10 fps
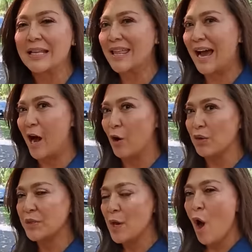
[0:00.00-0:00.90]
the
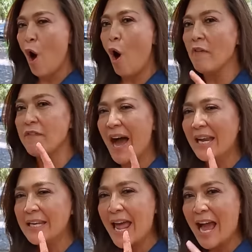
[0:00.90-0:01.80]
house of a
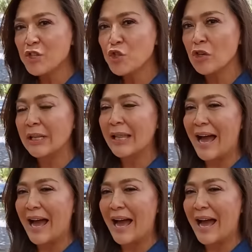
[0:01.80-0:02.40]
national